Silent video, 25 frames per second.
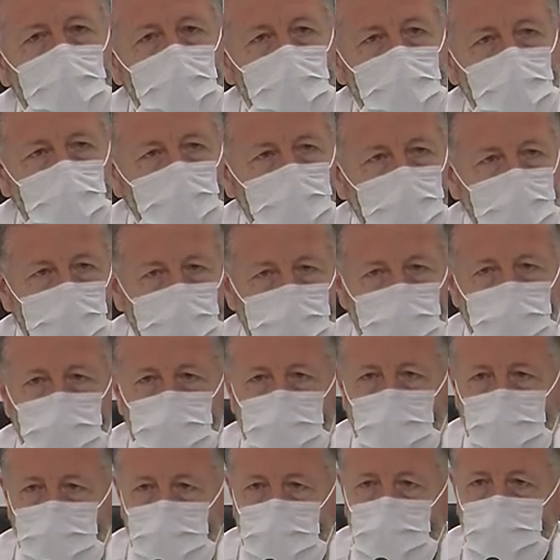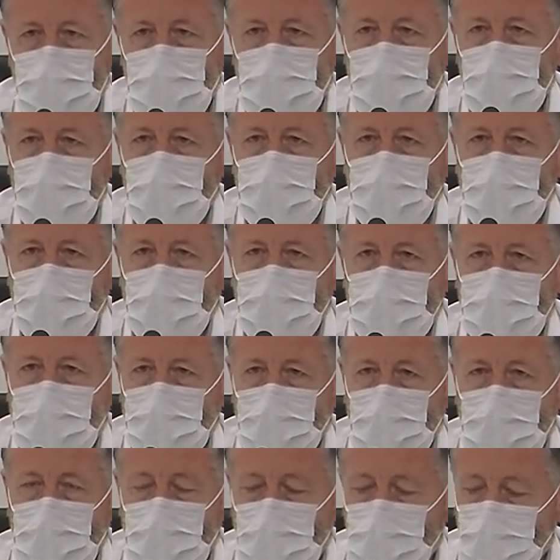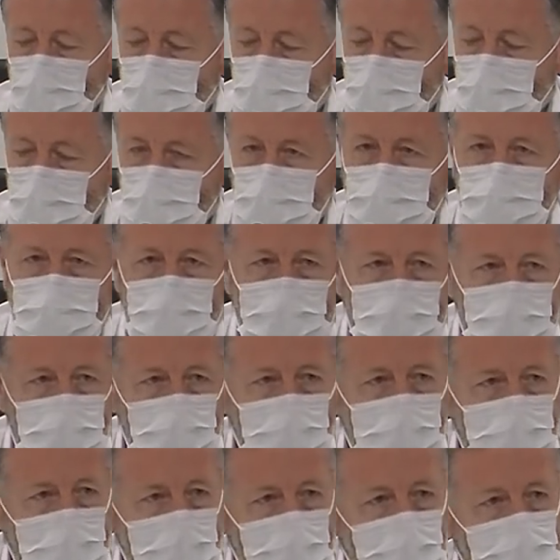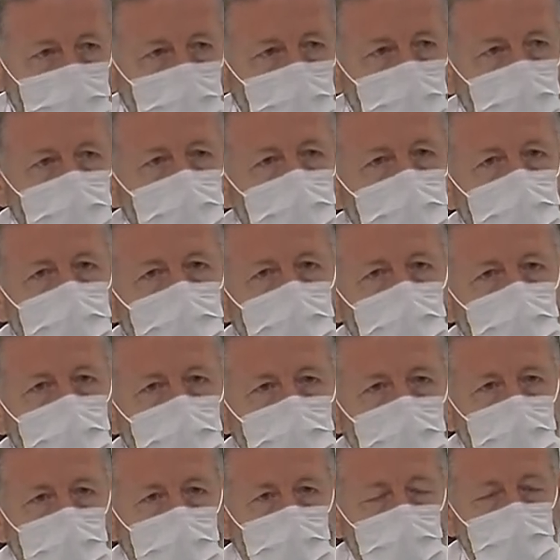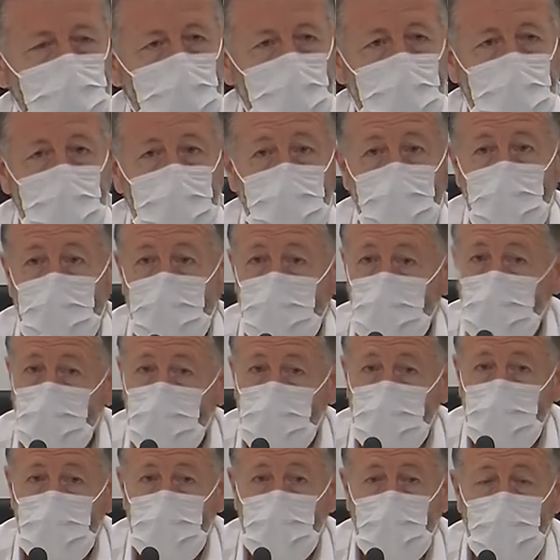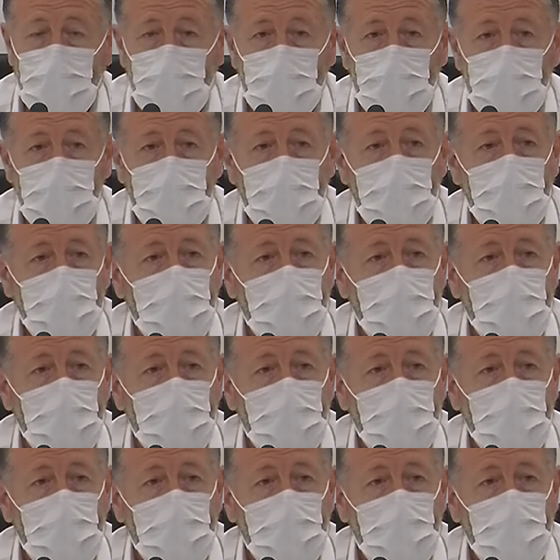con el ayuntamiento, con el área de educación, para llevar a cabo este primer campeonato en una situación